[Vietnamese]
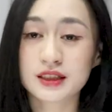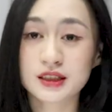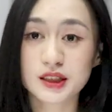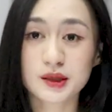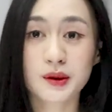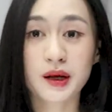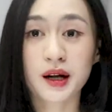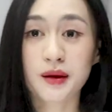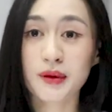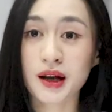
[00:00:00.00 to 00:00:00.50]

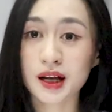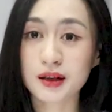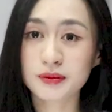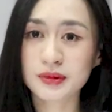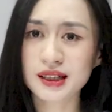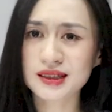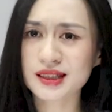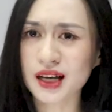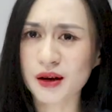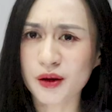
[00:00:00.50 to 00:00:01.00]
Nhưng mà các bạn
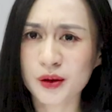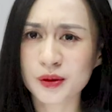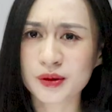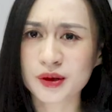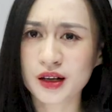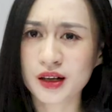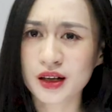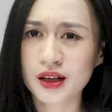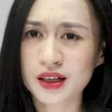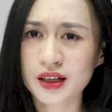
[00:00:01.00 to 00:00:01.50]
biết sao không?
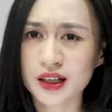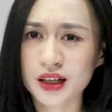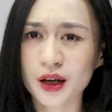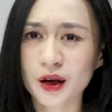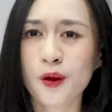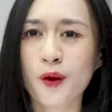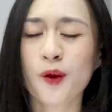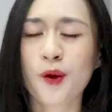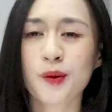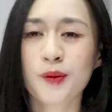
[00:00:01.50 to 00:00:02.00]

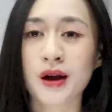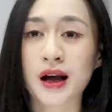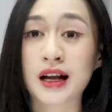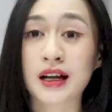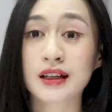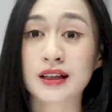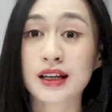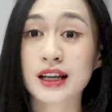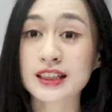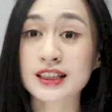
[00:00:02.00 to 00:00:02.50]
Cái hồi
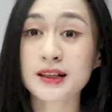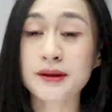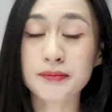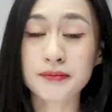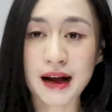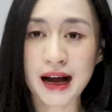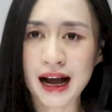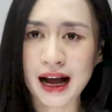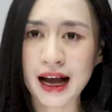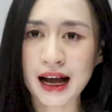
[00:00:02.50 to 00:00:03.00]
mà lên cấp
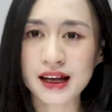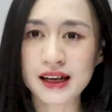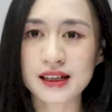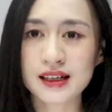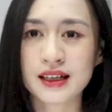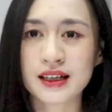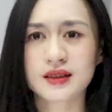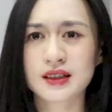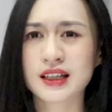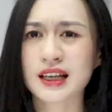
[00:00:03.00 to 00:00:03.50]
ba ấy,
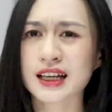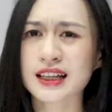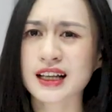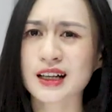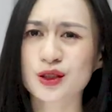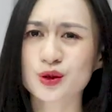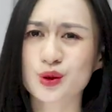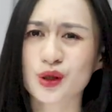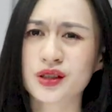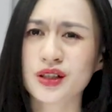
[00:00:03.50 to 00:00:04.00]
thì cái
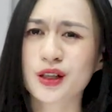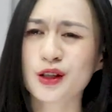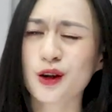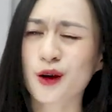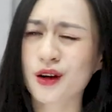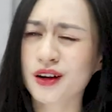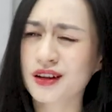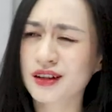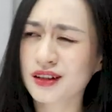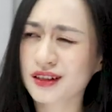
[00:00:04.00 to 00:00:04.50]
thằng Tuấn đấy
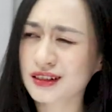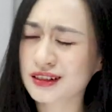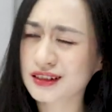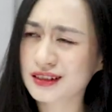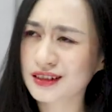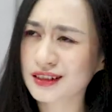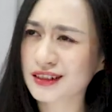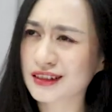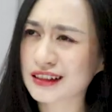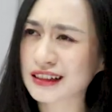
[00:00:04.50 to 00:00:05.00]
nó cực
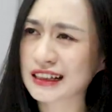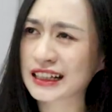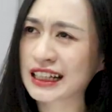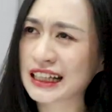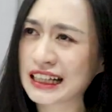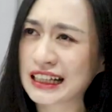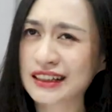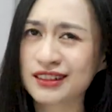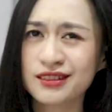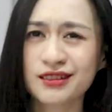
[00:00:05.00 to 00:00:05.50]
cực
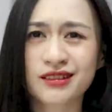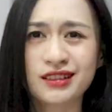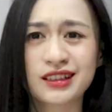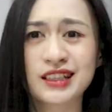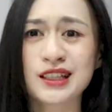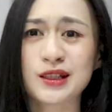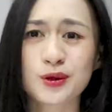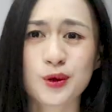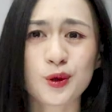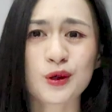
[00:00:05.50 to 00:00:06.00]
kỳ cực
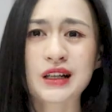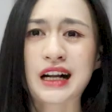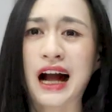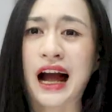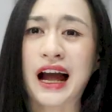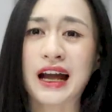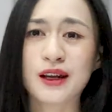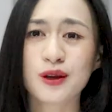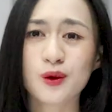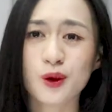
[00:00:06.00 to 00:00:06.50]
kỳ hút
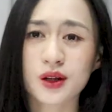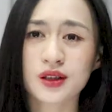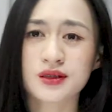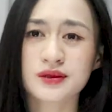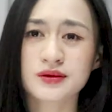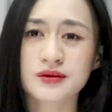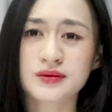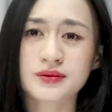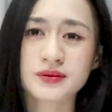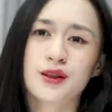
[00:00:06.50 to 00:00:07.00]
gái luôn.
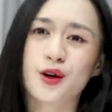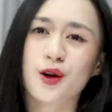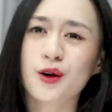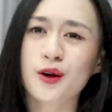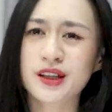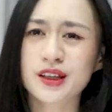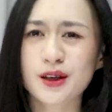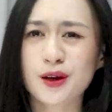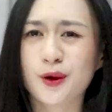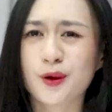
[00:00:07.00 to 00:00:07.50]

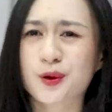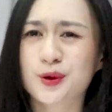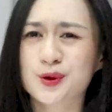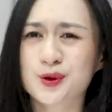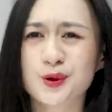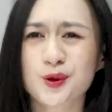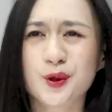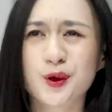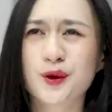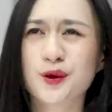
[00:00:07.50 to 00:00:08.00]
Nó kiểu
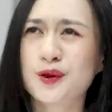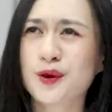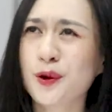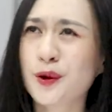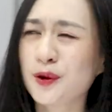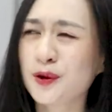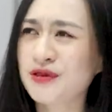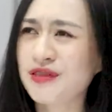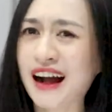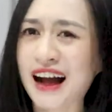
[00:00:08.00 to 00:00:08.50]
dù
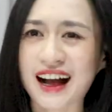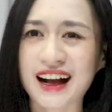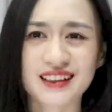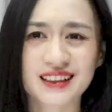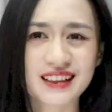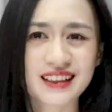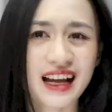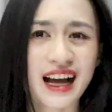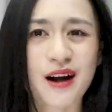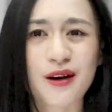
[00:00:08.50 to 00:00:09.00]
phũ phàng
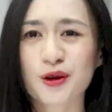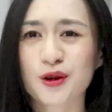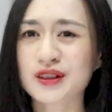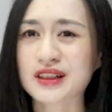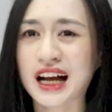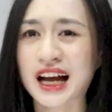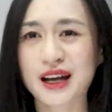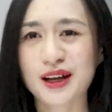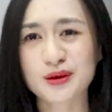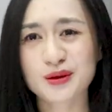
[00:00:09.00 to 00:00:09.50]
thế nào
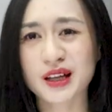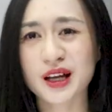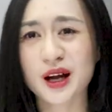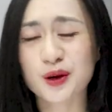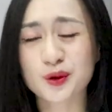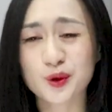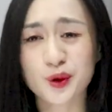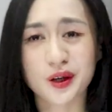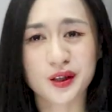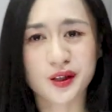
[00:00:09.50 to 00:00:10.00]
con gái cũng
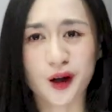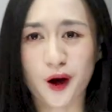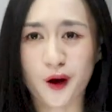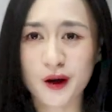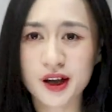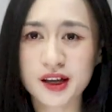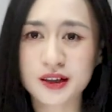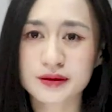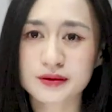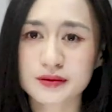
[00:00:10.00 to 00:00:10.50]
theo đuổi nó
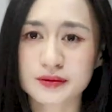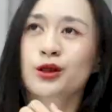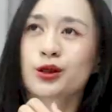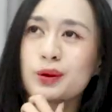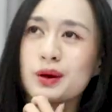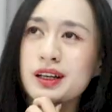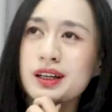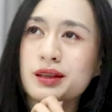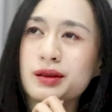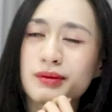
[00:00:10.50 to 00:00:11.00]
ấy.
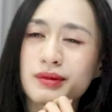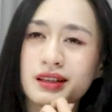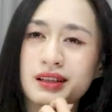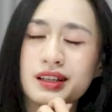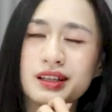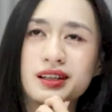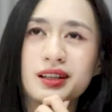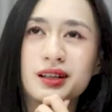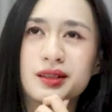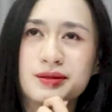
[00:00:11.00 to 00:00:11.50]
Lúc ấy thì mình
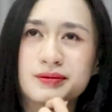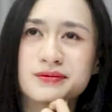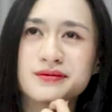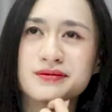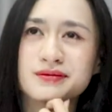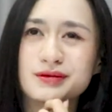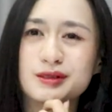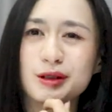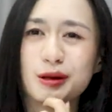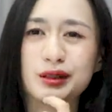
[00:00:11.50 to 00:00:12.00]
nghĩ là
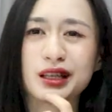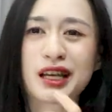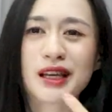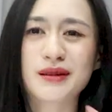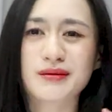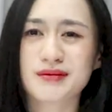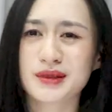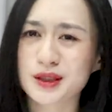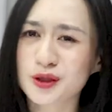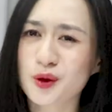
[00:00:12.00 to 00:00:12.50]
có
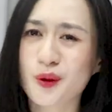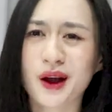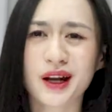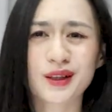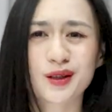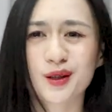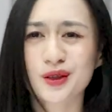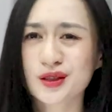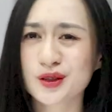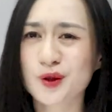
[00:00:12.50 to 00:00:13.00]
thể mình
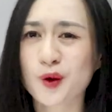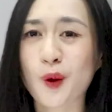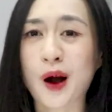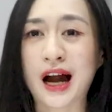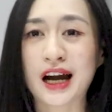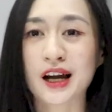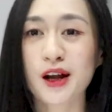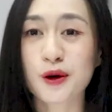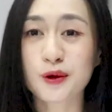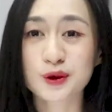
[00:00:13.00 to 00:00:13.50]
quen nó từ
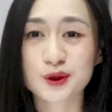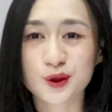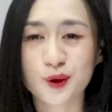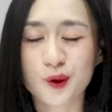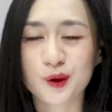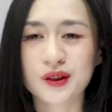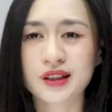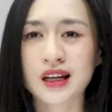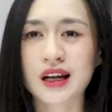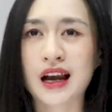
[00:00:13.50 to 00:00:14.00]
quá lâu
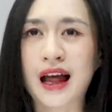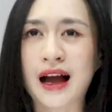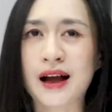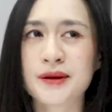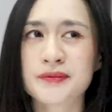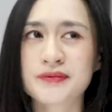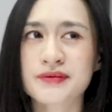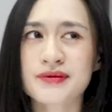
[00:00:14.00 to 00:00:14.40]
rồi nên là